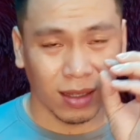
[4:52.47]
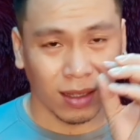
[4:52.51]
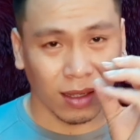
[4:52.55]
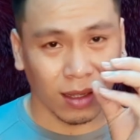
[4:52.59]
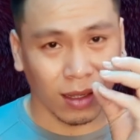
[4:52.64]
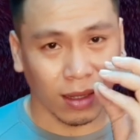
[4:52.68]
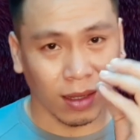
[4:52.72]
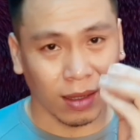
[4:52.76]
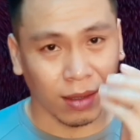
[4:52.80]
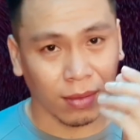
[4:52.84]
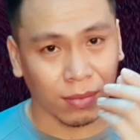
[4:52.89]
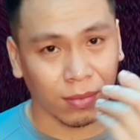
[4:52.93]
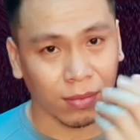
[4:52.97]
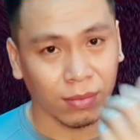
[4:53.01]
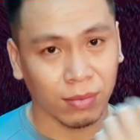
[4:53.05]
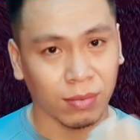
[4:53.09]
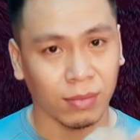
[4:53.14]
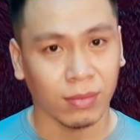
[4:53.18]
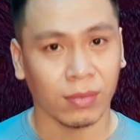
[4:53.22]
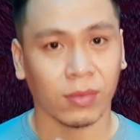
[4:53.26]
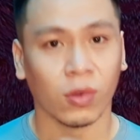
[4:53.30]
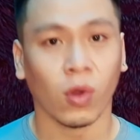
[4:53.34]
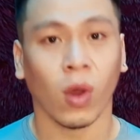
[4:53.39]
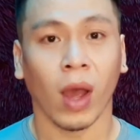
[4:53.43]

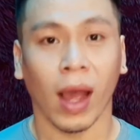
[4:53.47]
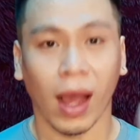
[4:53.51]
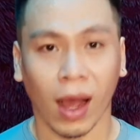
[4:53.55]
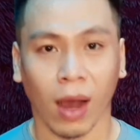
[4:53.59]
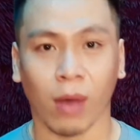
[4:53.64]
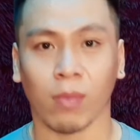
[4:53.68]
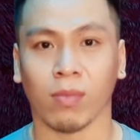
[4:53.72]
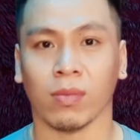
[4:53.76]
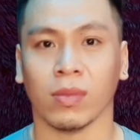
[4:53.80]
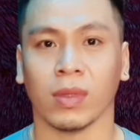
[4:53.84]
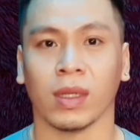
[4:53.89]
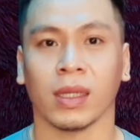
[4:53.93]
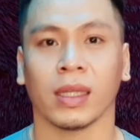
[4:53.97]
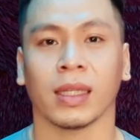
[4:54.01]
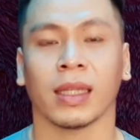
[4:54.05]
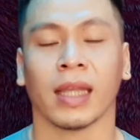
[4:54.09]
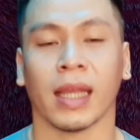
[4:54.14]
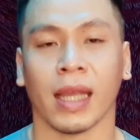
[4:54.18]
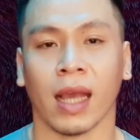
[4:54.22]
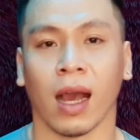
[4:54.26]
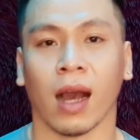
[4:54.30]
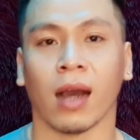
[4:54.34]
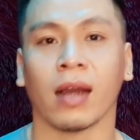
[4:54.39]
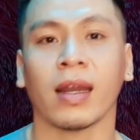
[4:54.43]
um, hoa hồng
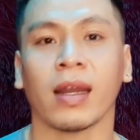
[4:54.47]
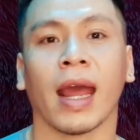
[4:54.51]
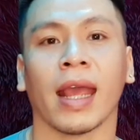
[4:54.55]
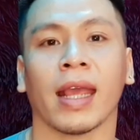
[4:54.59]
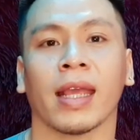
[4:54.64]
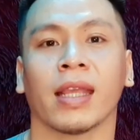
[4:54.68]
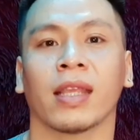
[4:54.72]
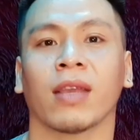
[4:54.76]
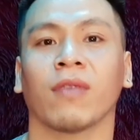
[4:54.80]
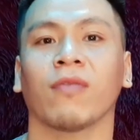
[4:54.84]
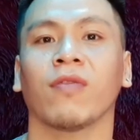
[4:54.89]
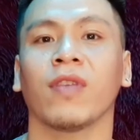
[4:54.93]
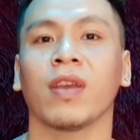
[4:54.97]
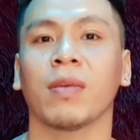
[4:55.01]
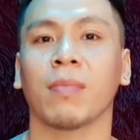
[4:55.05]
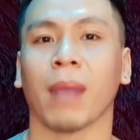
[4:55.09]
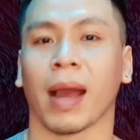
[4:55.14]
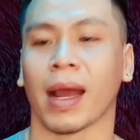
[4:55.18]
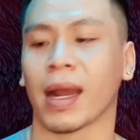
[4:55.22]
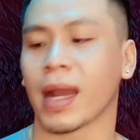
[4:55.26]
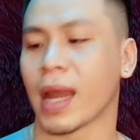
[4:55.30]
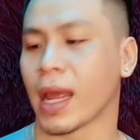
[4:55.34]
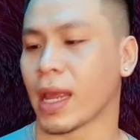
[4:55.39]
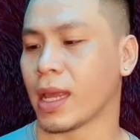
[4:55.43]
thì ở đây trong phiên
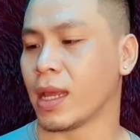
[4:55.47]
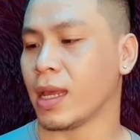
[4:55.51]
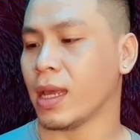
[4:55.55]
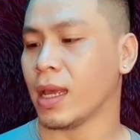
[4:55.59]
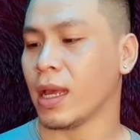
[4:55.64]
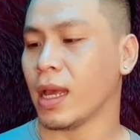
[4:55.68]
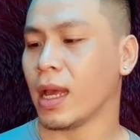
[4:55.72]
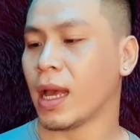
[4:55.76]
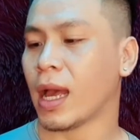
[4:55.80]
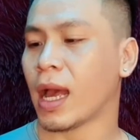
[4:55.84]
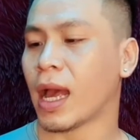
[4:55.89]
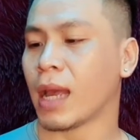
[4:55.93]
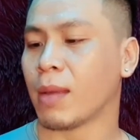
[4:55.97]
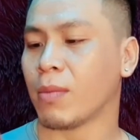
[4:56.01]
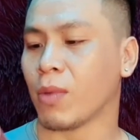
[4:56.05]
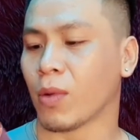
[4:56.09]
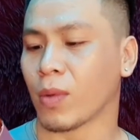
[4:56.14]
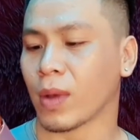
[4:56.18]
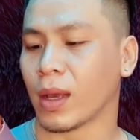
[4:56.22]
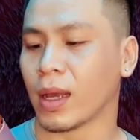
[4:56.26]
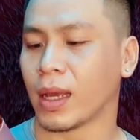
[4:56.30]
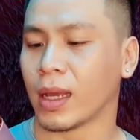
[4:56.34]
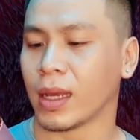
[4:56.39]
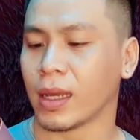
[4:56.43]
bản này
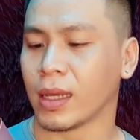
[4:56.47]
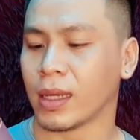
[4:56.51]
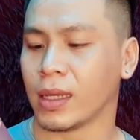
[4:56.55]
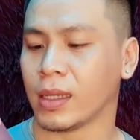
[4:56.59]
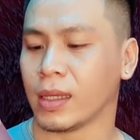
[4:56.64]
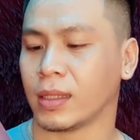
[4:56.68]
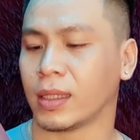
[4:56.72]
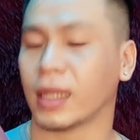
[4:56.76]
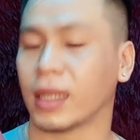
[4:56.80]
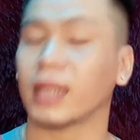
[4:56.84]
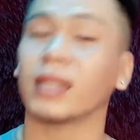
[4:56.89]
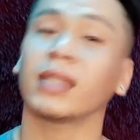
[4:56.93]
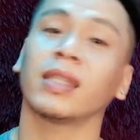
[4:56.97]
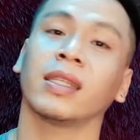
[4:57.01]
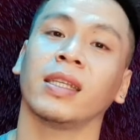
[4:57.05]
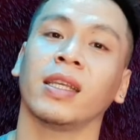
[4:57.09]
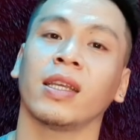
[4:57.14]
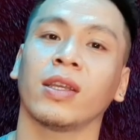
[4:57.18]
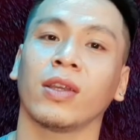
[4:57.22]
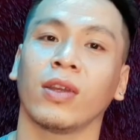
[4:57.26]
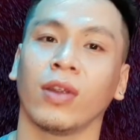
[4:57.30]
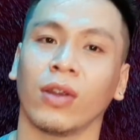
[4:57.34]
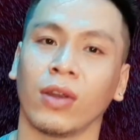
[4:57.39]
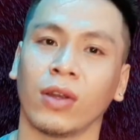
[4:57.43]
212 sexy
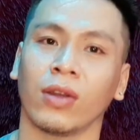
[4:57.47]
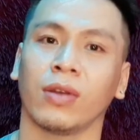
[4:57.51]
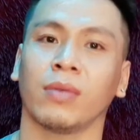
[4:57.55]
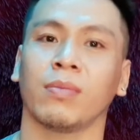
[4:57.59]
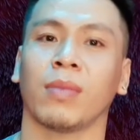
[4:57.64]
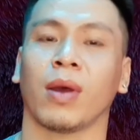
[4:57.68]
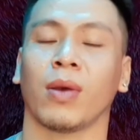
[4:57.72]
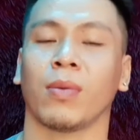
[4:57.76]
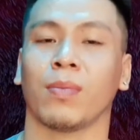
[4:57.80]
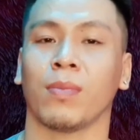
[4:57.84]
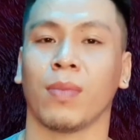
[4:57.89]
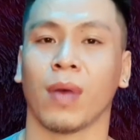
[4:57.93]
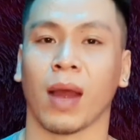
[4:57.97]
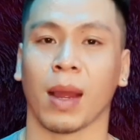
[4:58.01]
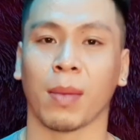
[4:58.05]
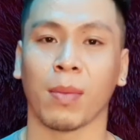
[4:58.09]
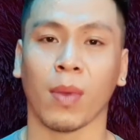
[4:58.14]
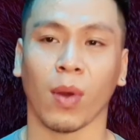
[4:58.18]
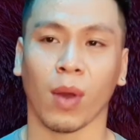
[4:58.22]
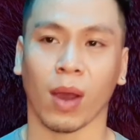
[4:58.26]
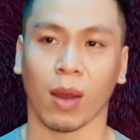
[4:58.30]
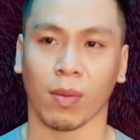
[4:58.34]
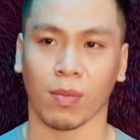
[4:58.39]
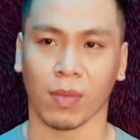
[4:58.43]
girl màu vàng
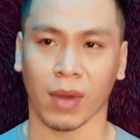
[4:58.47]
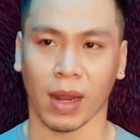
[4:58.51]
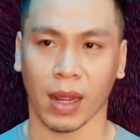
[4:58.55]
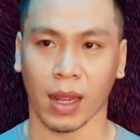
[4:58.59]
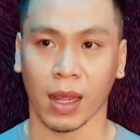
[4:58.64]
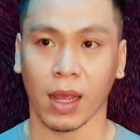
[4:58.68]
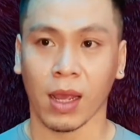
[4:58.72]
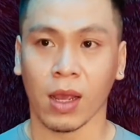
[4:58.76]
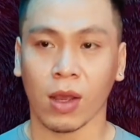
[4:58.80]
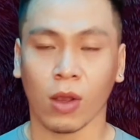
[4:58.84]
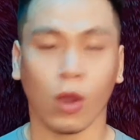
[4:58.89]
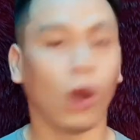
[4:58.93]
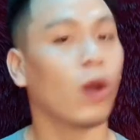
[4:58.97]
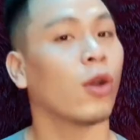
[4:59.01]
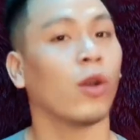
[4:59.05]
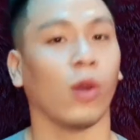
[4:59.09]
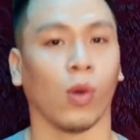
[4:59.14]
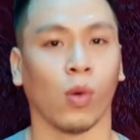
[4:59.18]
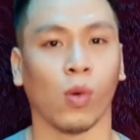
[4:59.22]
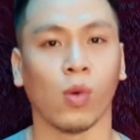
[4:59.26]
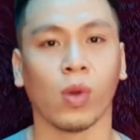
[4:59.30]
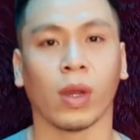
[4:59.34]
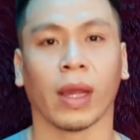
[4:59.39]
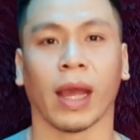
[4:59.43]
màu hồng này có
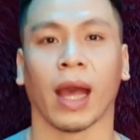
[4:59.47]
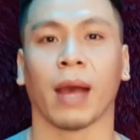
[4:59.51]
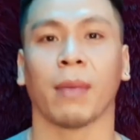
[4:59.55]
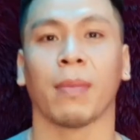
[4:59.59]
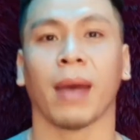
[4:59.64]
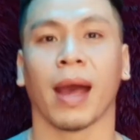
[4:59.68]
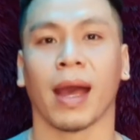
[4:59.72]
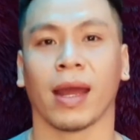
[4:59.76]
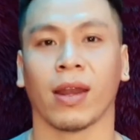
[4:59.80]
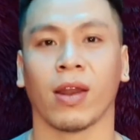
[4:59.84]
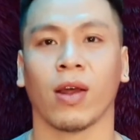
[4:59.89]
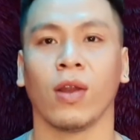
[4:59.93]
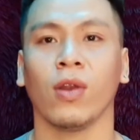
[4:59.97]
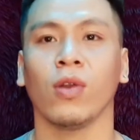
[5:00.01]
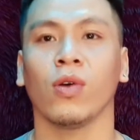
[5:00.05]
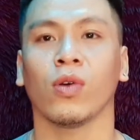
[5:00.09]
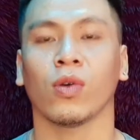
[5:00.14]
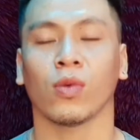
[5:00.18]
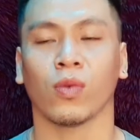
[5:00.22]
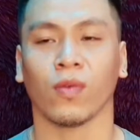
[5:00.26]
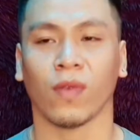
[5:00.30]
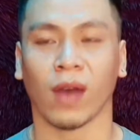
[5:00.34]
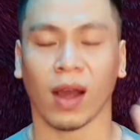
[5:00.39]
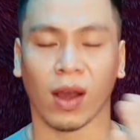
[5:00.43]
đủ cả ba đó
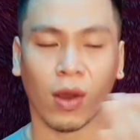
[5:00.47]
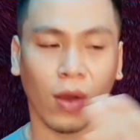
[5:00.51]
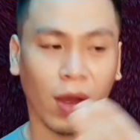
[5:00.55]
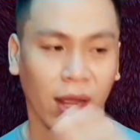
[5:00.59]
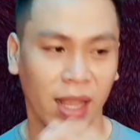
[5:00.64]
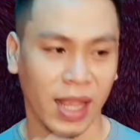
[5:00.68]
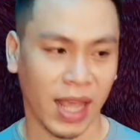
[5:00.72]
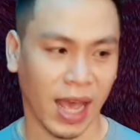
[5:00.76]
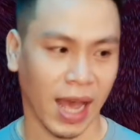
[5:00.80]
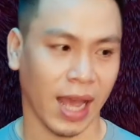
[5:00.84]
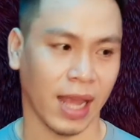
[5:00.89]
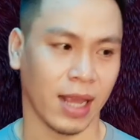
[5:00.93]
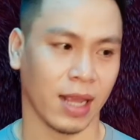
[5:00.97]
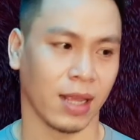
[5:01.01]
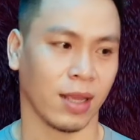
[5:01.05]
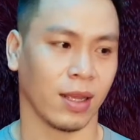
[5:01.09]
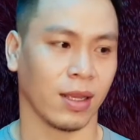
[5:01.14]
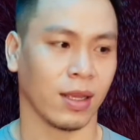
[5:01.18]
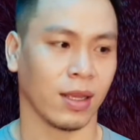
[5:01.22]
luôn và hoa nhài